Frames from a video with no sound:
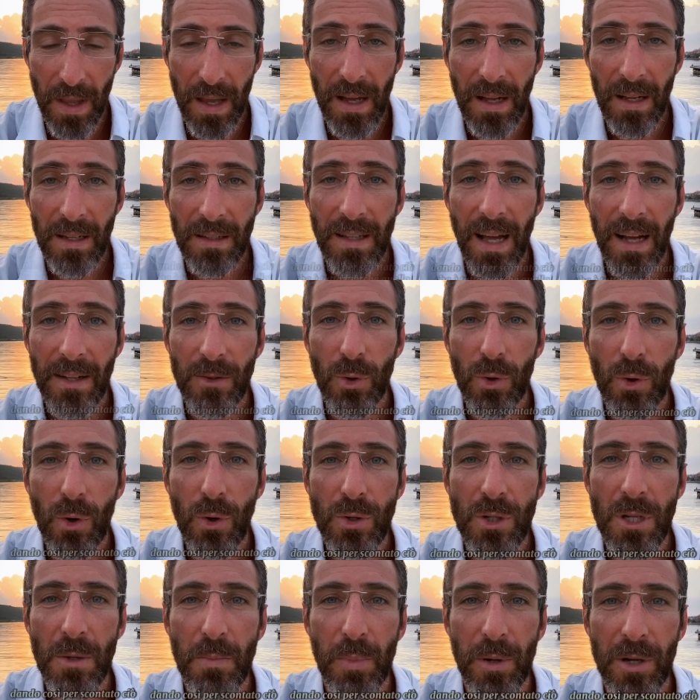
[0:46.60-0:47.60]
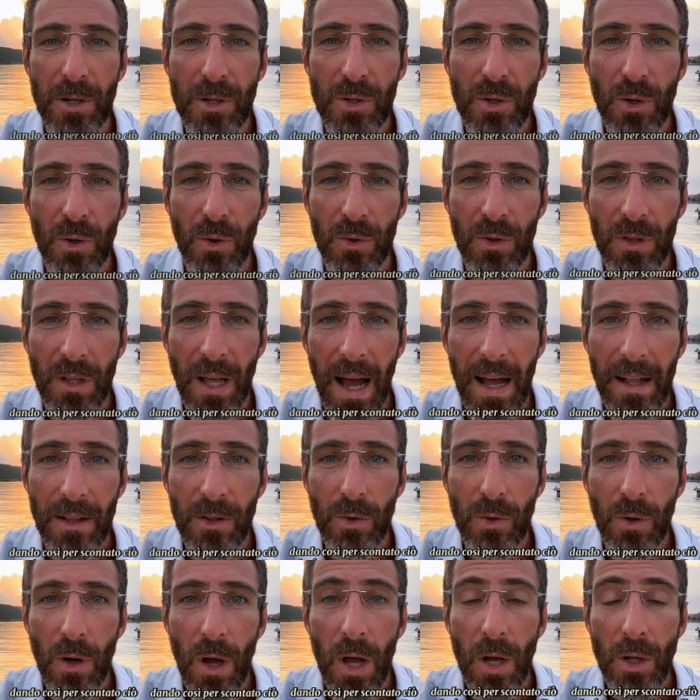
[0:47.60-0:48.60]
dando così per
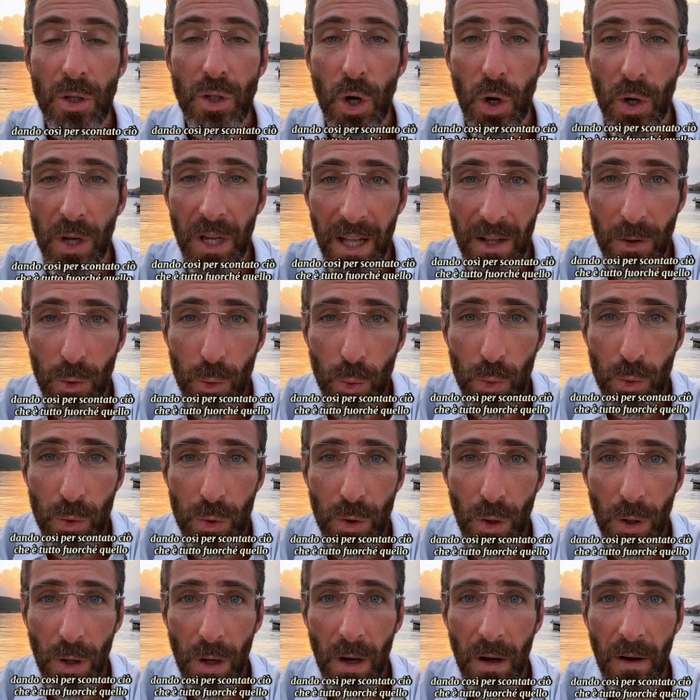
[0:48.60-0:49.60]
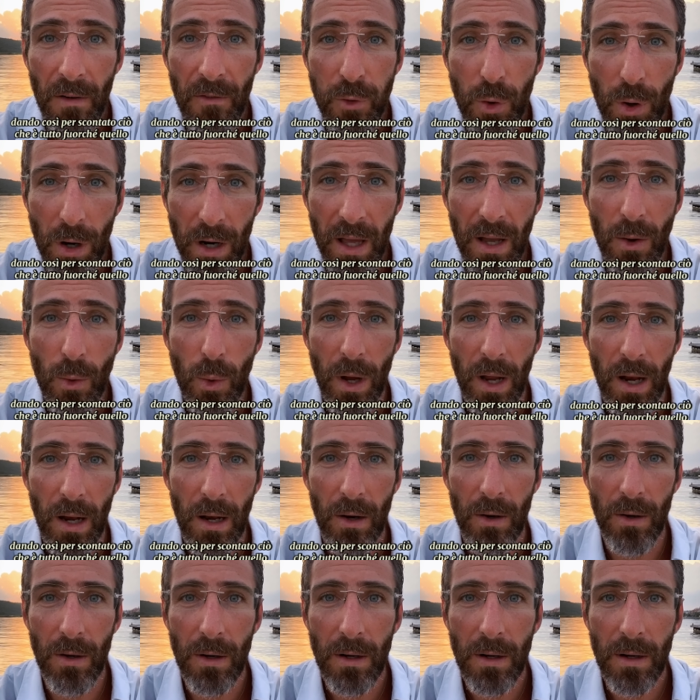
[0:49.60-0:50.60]
scontato ciò che è tutto fuorché
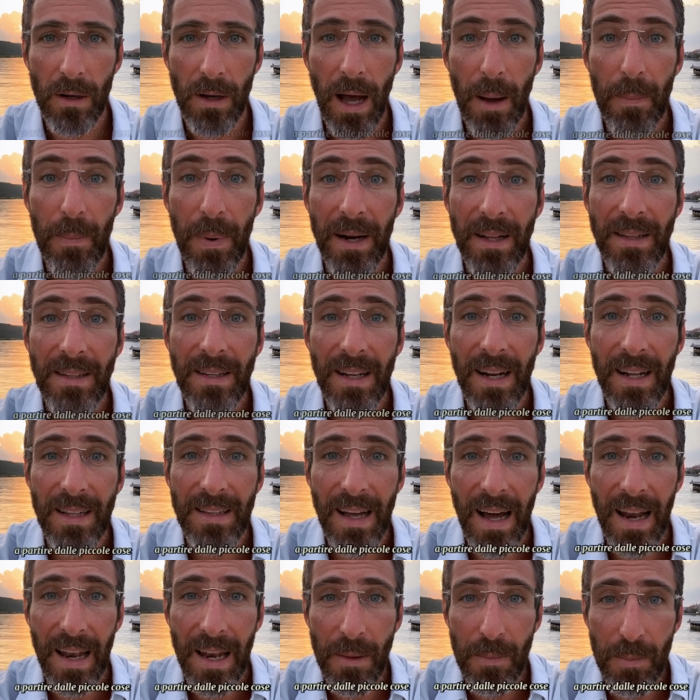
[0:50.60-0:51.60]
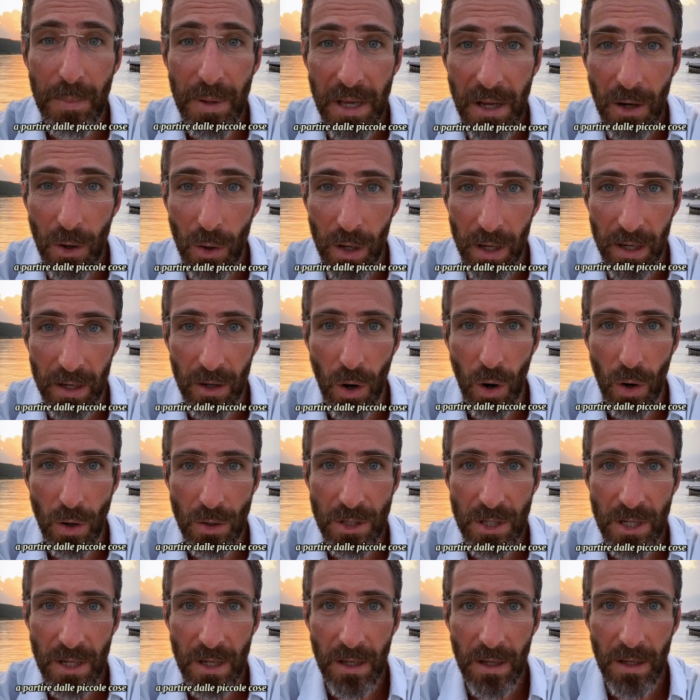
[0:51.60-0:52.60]
quello, a partire dalle piccole
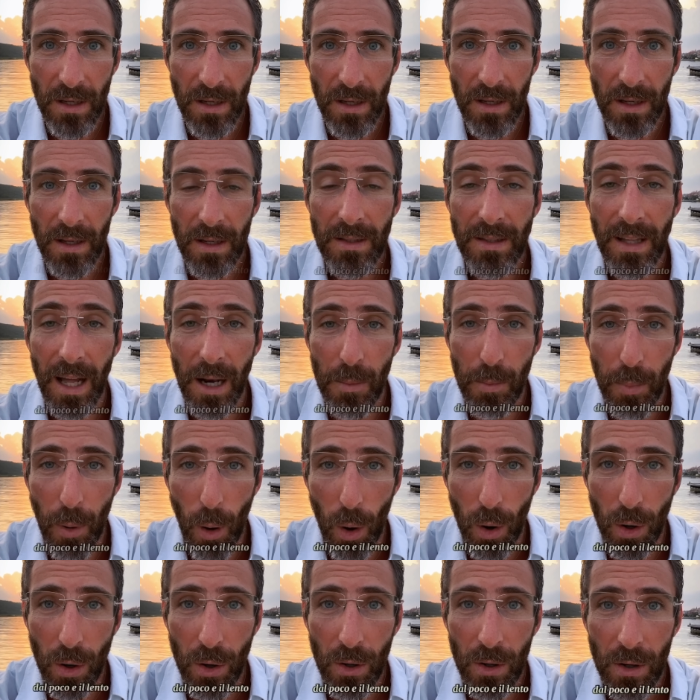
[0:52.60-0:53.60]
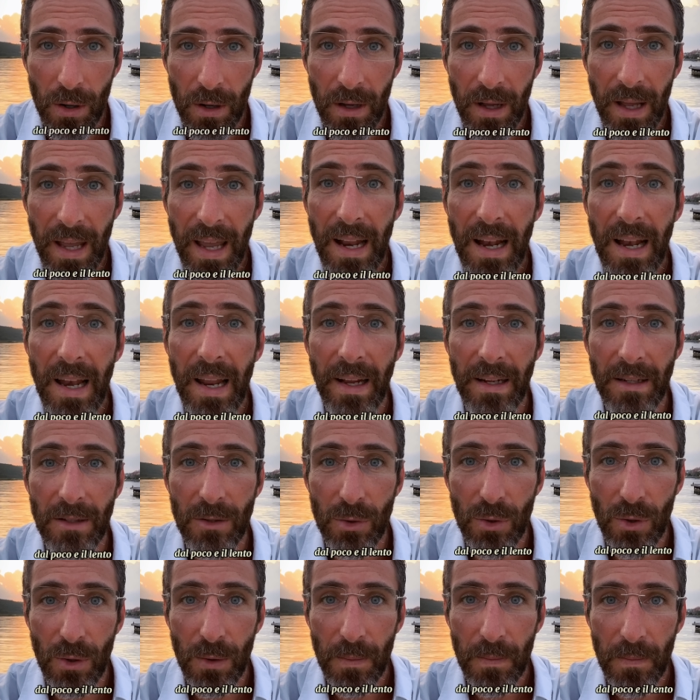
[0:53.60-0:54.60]
cose, dal poco e il lento.
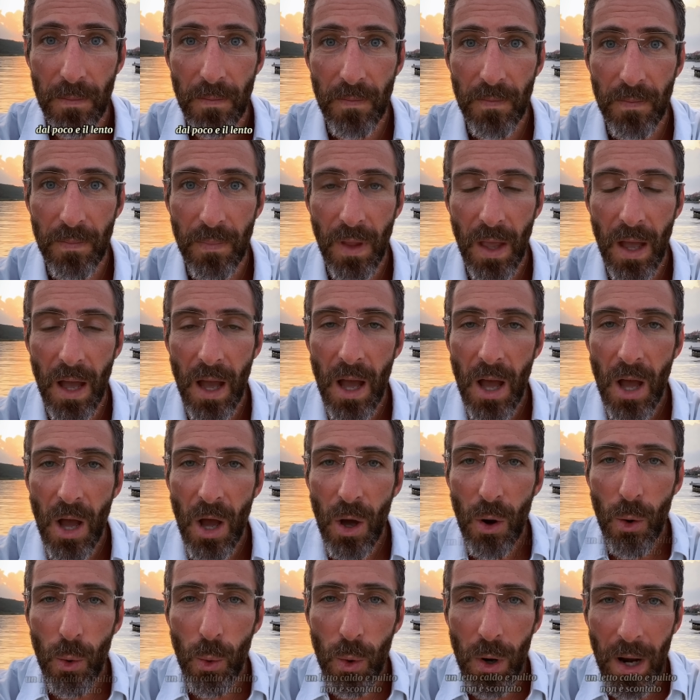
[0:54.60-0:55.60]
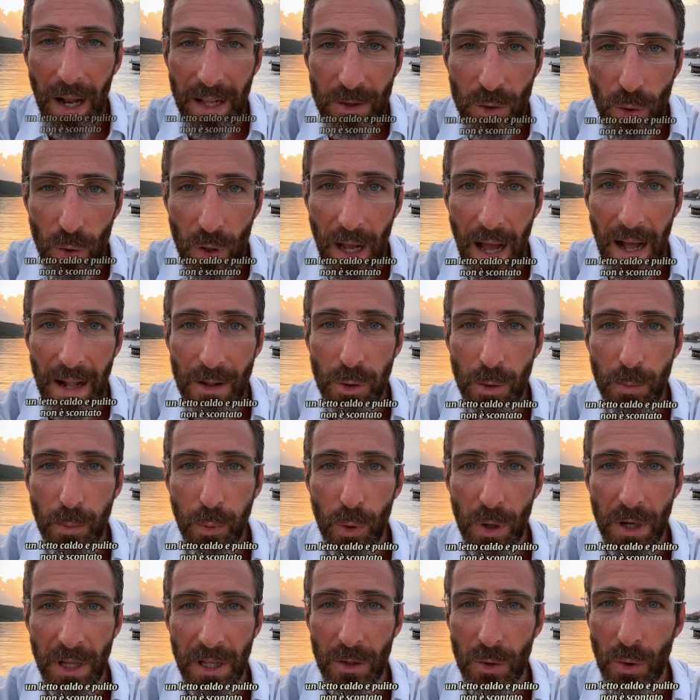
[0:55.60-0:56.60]
Un letto caldo e
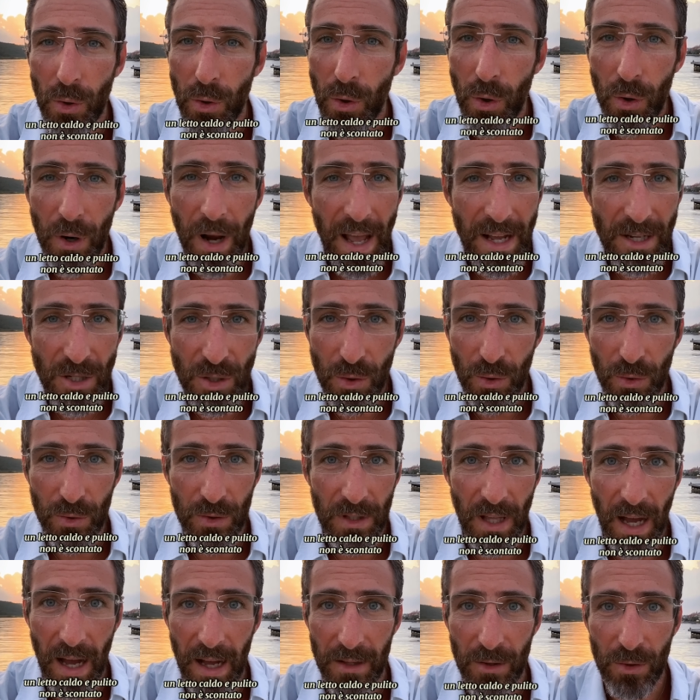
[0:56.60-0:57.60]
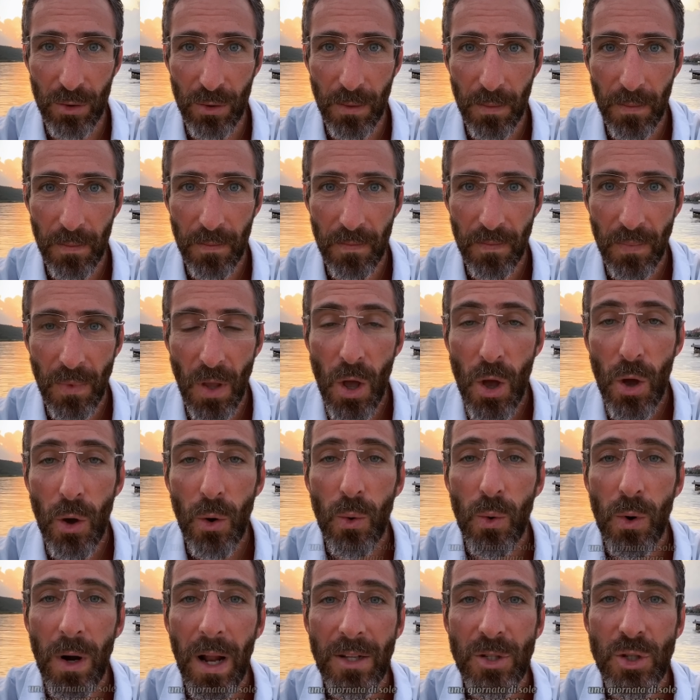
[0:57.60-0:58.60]
pulito non è scontato
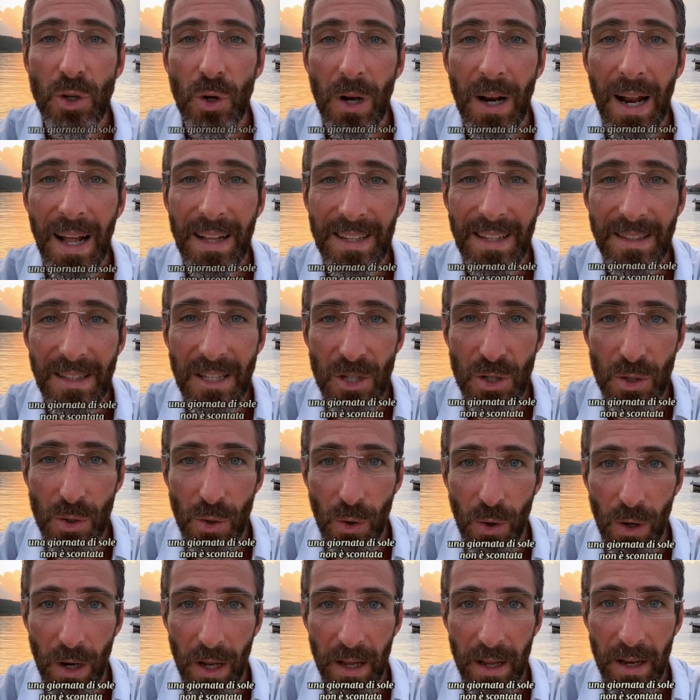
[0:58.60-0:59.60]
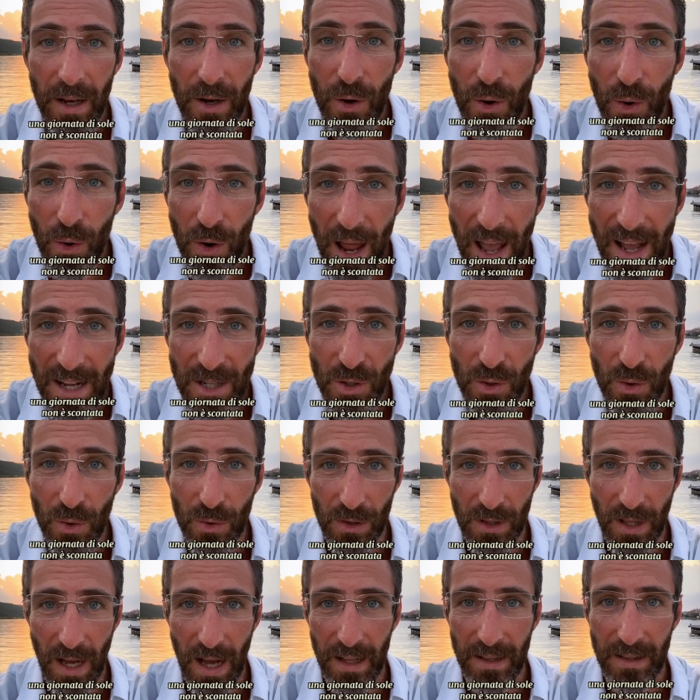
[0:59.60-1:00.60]
una giornata di sole non è
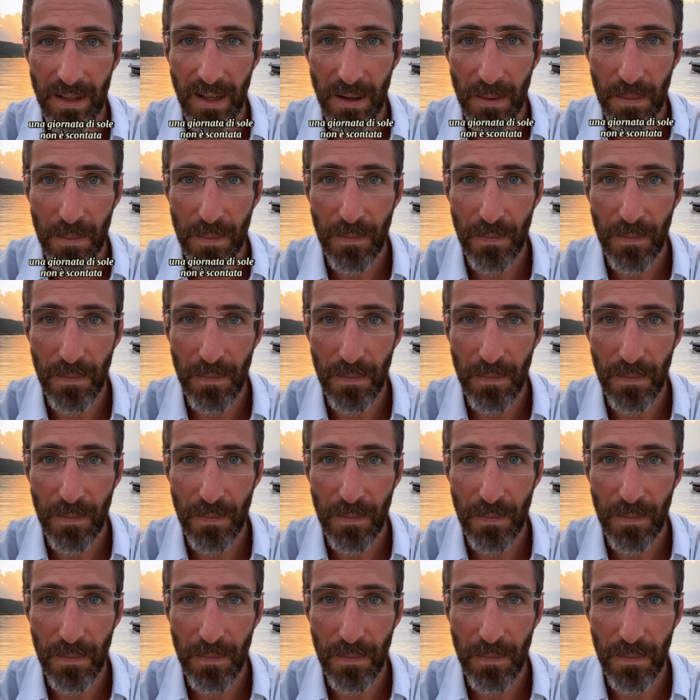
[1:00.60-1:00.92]
scontata.